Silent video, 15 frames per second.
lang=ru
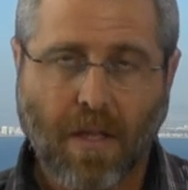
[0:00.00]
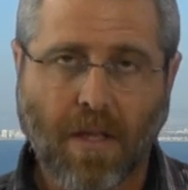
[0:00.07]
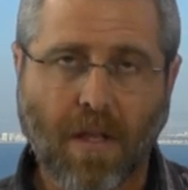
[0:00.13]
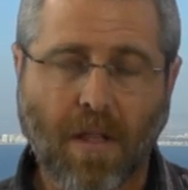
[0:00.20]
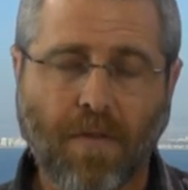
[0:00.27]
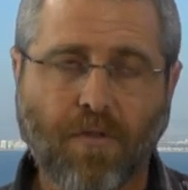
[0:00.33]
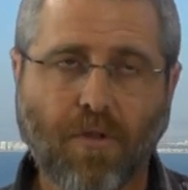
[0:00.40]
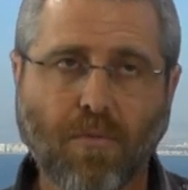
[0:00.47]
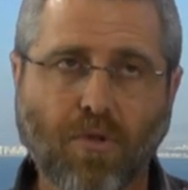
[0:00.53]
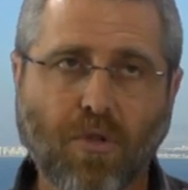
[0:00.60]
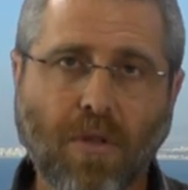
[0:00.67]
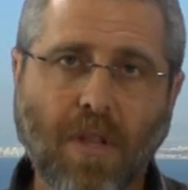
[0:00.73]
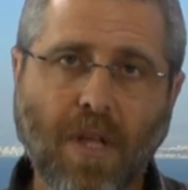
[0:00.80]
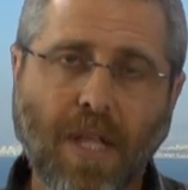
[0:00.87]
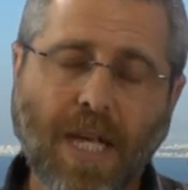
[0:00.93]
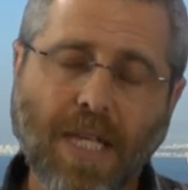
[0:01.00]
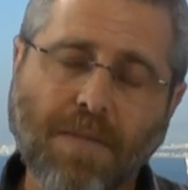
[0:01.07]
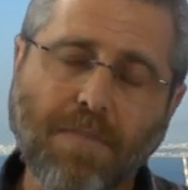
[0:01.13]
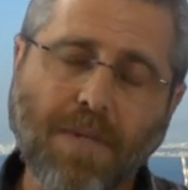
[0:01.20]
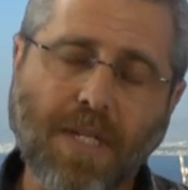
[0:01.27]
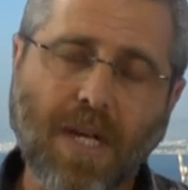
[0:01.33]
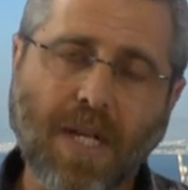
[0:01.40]
Дело в том, что для
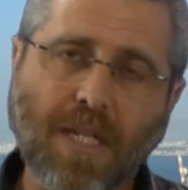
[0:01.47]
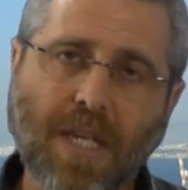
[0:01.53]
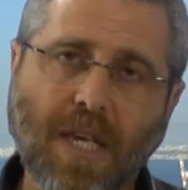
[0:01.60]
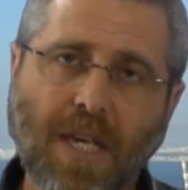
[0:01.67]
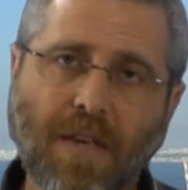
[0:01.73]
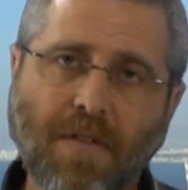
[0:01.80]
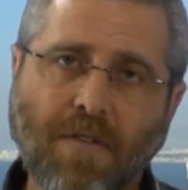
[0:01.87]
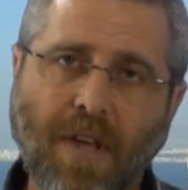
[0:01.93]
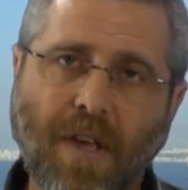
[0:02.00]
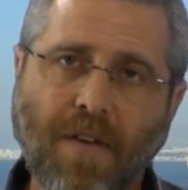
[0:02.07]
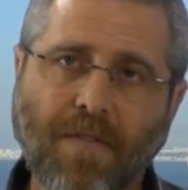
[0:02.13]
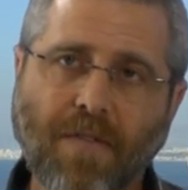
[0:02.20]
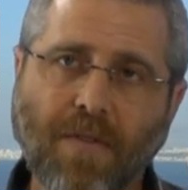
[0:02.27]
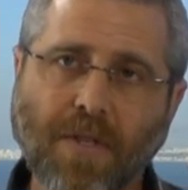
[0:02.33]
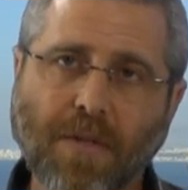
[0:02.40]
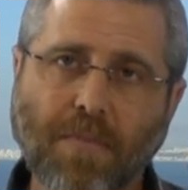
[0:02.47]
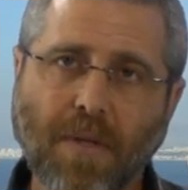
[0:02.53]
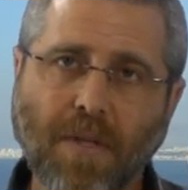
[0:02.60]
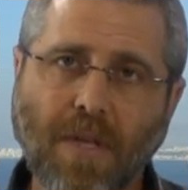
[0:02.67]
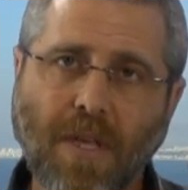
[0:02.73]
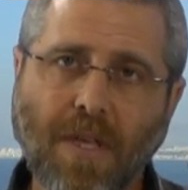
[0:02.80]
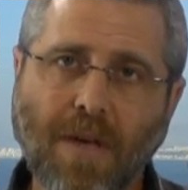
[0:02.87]
нас, мессианских евреев,
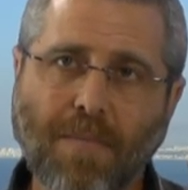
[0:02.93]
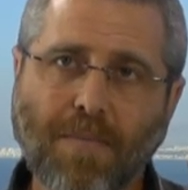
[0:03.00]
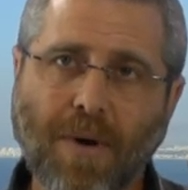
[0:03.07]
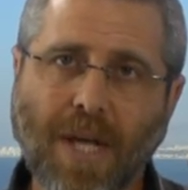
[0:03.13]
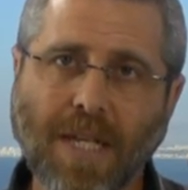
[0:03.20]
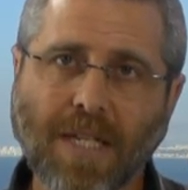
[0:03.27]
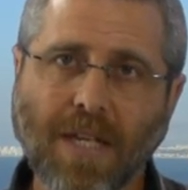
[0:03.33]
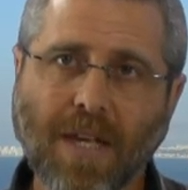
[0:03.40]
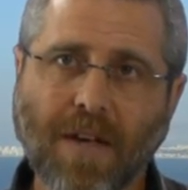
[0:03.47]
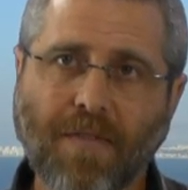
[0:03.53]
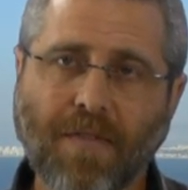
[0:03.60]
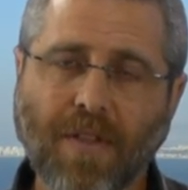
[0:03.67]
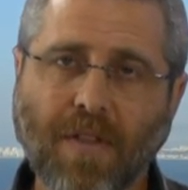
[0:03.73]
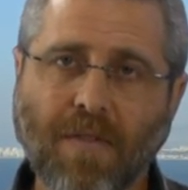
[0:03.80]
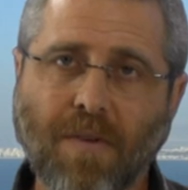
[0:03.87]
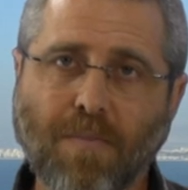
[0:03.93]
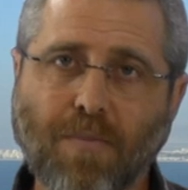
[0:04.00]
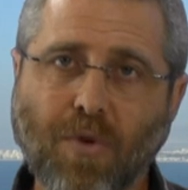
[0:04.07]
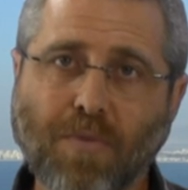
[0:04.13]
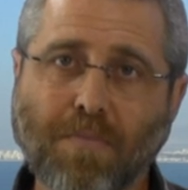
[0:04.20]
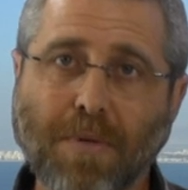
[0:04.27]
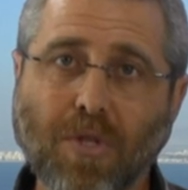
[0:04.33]
исполнение праздников – это
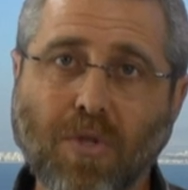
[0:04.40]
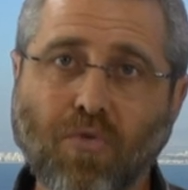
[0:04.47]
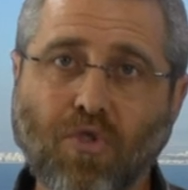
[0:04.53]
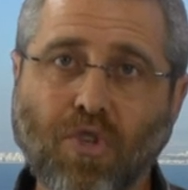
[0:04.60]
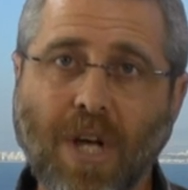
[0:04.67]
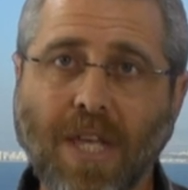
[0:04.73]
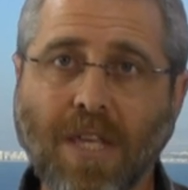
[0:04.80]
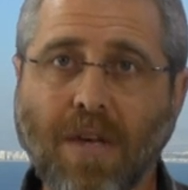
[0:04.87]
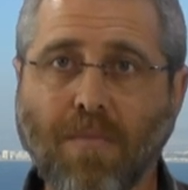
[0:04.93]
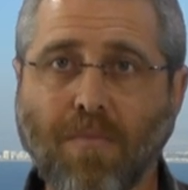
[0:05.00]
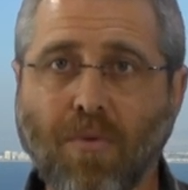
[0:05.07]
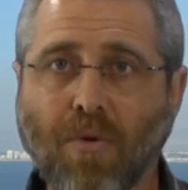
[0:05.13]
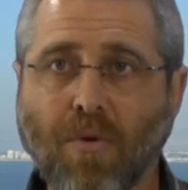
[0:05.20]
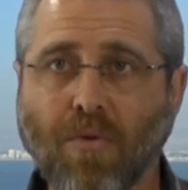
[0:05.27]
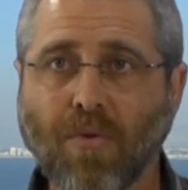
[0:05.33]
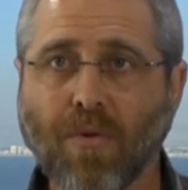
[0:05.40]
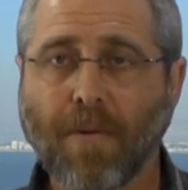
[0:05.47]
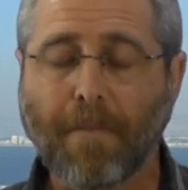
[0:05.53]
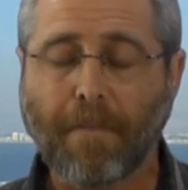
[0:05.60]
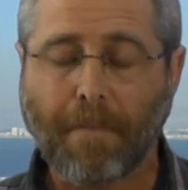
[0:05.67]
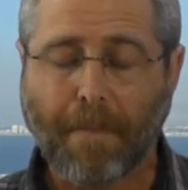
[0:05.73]
вопрос послушания Богу